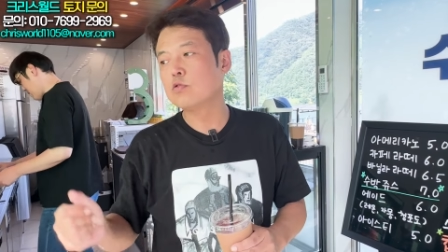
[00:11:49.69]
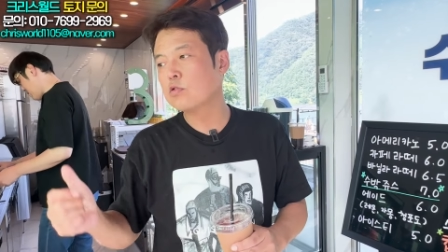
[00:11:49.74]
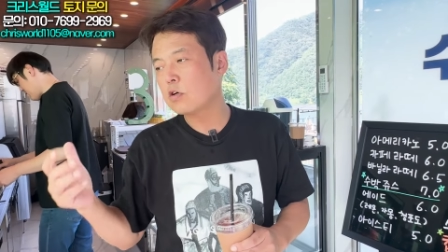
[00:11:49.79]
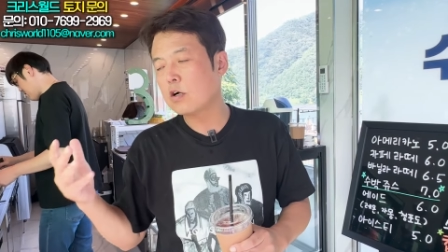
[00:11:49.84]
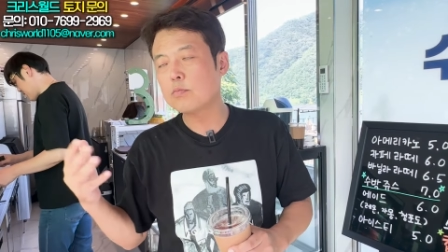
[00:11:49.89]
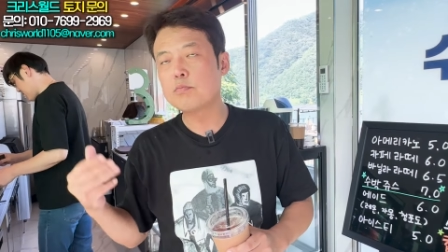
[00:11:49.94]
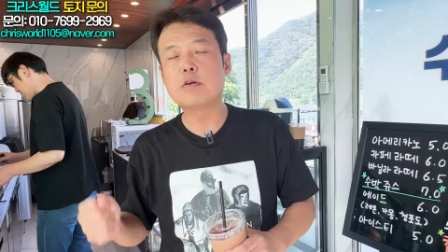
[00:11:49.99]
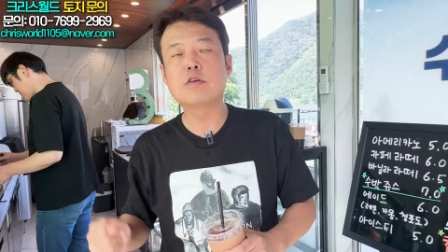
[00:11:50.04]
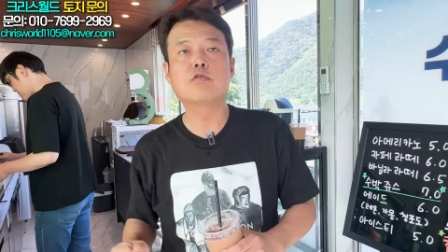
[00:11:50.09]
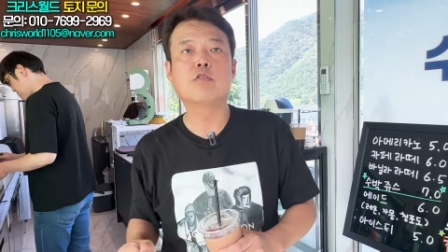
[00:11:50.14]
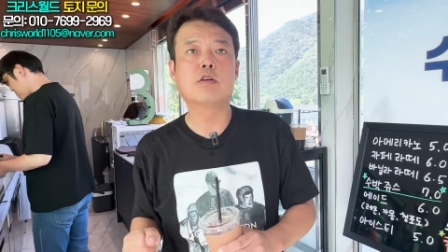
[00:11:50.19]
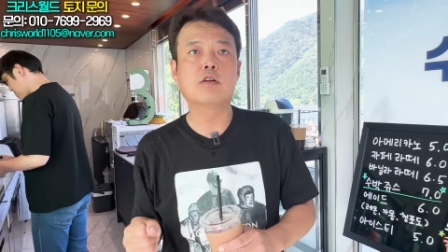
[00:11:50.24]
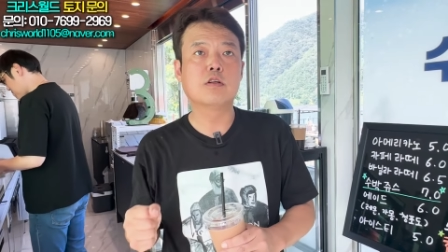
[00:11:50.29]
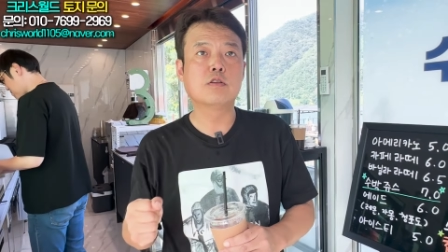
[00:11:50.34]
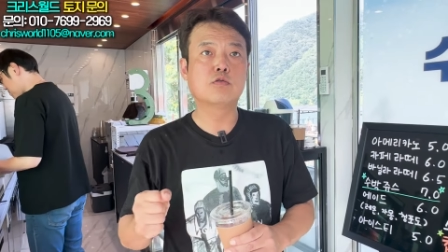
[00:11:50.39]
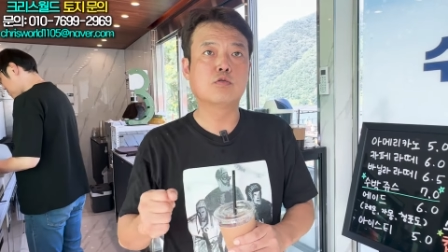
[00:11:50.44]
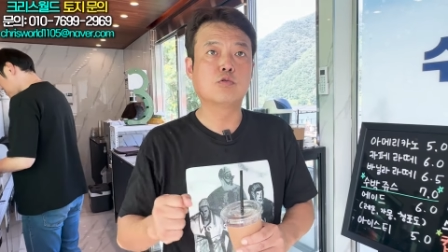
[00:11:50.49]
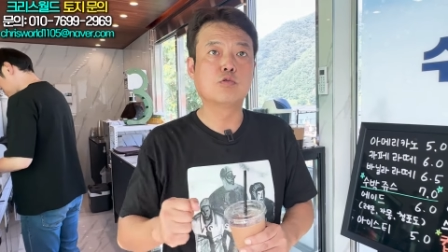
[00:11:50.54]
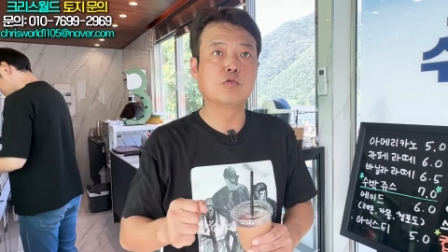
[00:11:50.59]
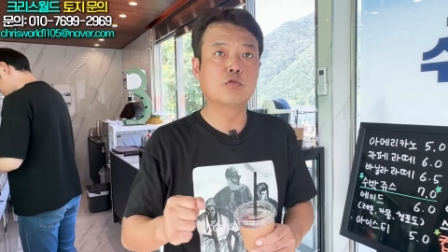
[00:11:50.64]
카페도 하나의
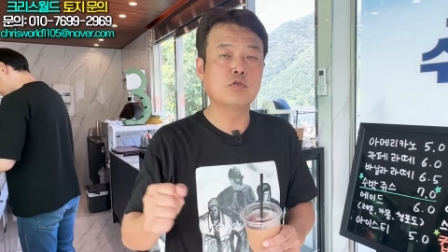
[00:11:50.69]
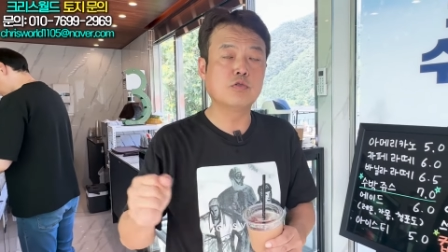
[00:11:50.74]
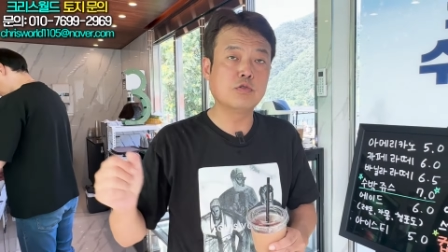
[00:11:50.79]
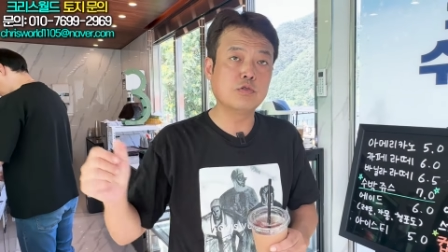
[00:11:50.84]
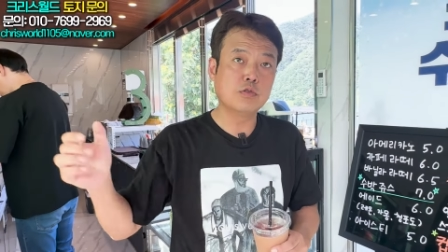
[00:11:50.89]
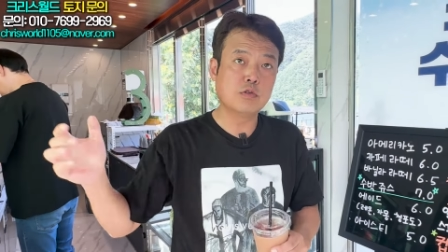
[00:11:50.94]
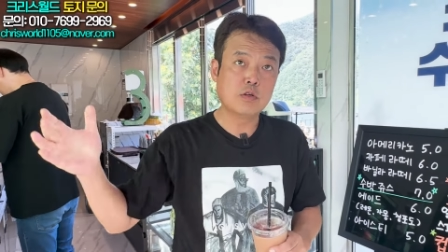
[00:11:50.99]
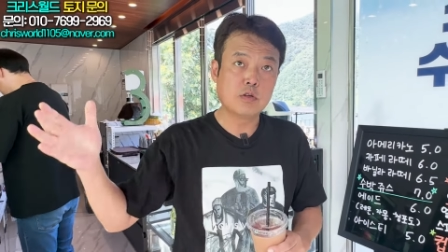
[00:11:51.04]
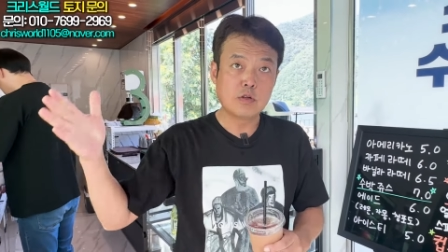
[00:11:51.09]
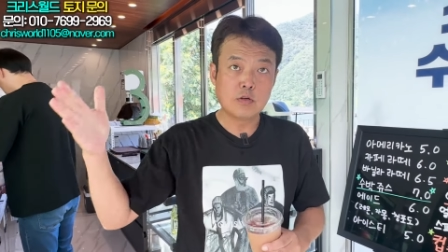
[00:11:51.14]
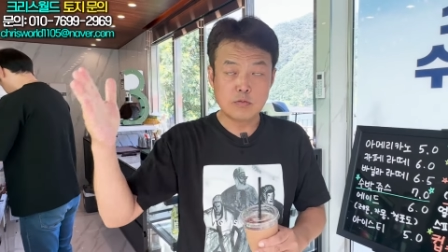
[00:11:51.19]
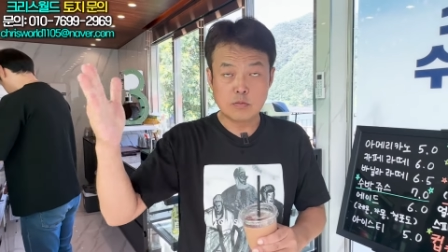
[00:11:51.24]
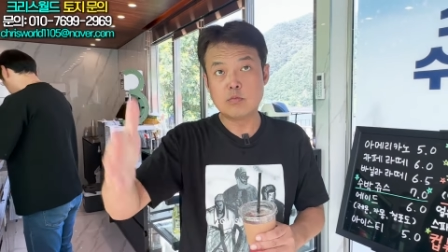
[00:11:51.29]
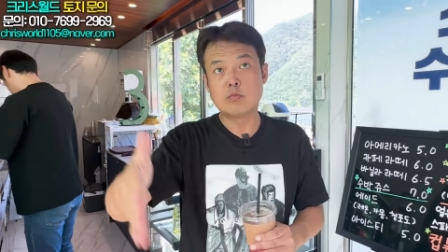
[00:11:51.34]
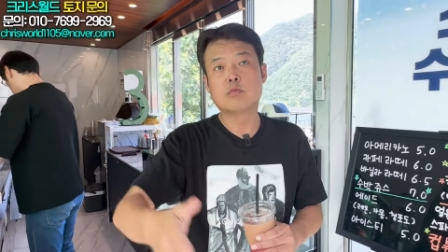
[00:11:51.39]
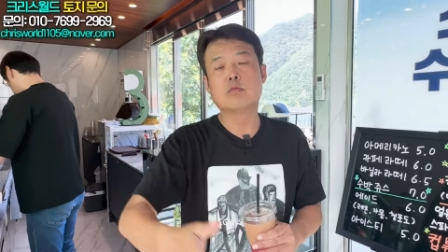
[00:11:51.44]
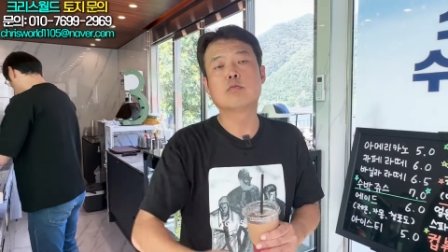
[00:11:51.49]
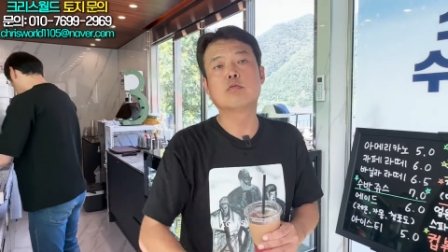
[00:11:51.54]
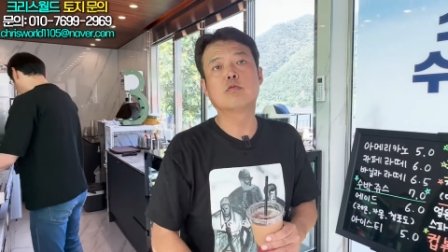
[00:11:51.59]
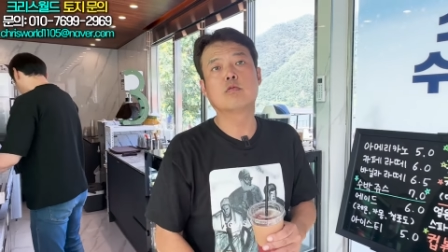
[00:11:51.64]
종류,
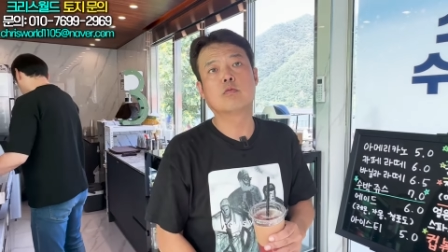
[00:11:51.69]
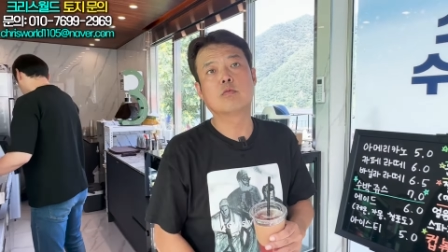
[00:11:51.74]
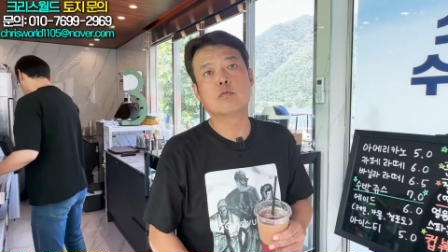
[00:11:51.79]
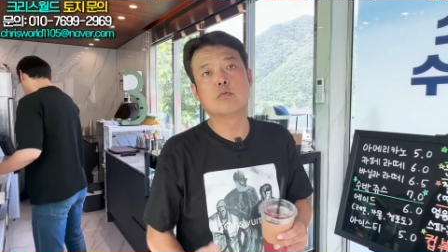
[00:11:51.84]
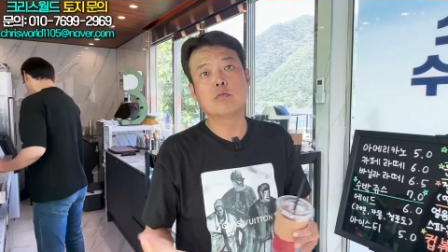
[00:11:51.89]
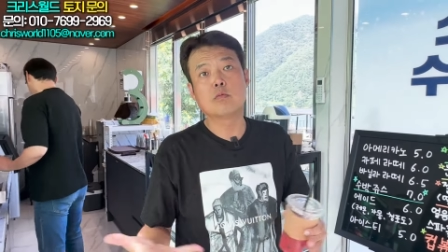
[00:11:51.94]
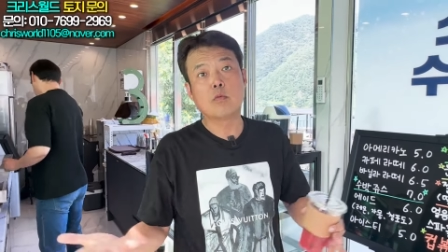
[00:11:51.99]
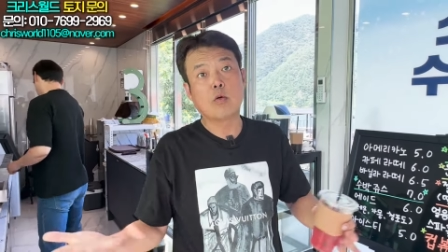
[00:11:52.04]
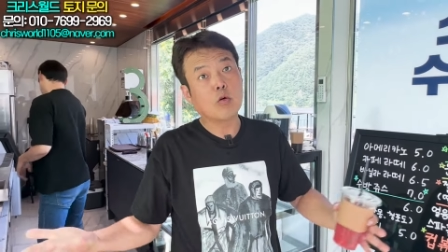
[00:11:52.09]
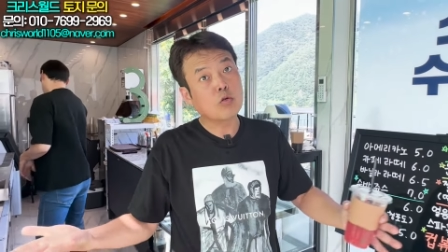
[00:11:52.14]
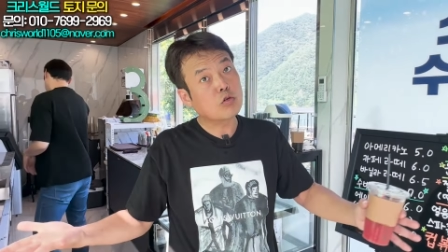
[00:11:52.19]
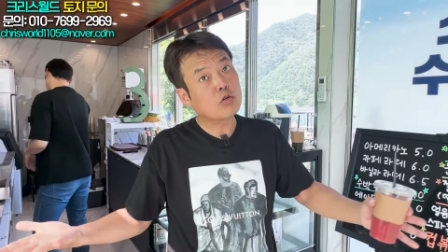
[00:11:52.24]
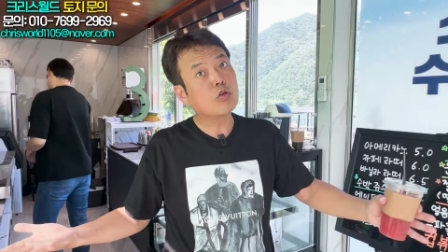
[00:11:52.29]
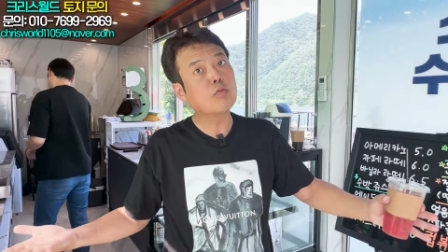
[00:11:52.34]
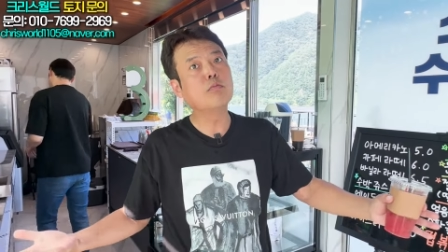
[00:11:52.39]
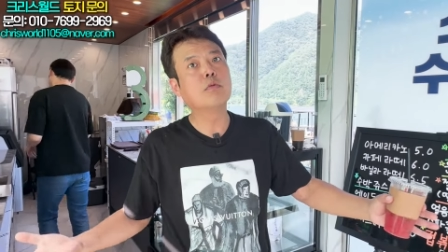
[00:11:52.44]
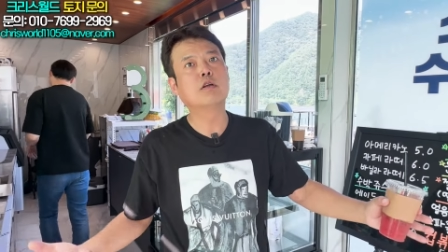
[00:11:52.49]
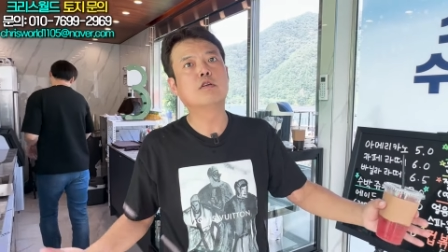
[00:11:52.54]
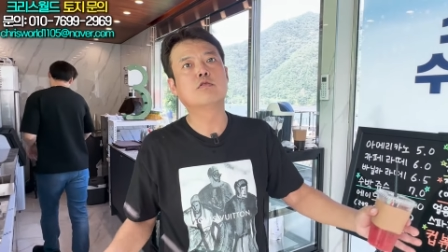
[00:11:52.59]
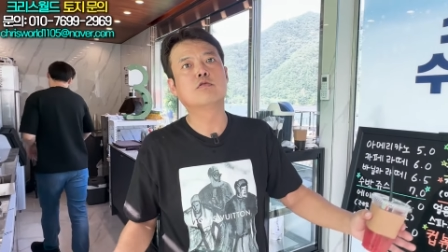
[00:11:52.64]
뭐
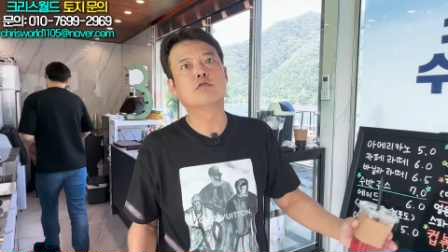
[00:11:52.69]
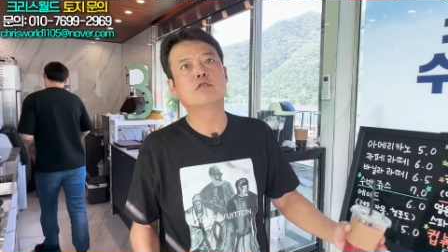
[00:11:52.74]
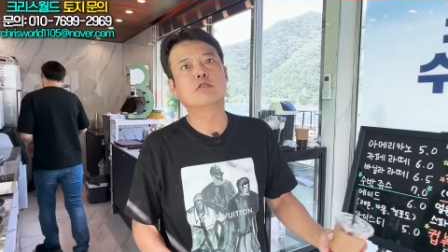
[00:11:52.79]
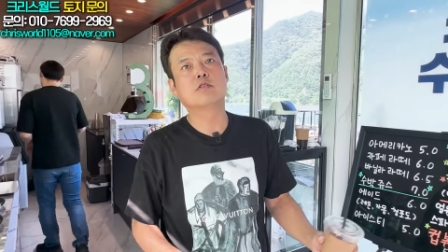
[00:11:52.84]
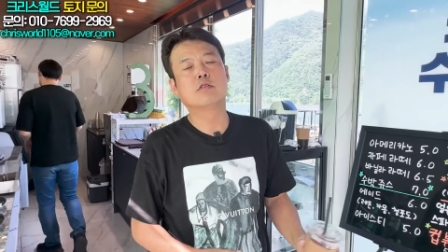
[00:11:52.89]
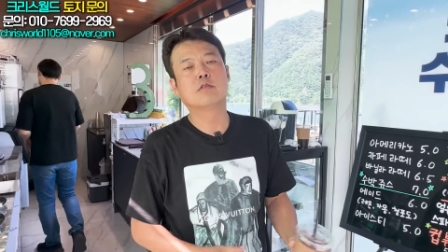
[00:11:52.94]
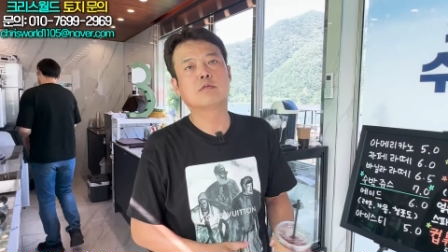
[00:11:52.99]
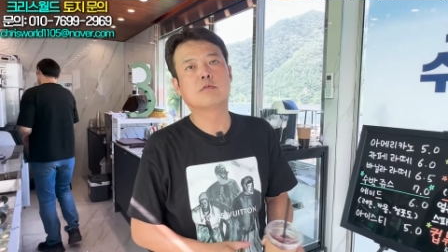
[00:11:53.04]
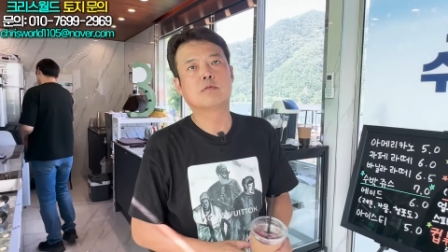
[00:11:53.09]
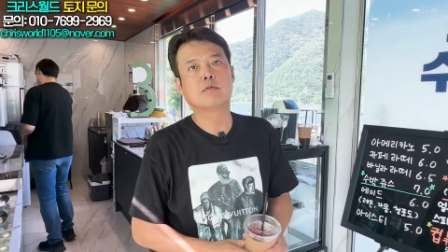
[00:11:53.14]
어떤 메뉴든지.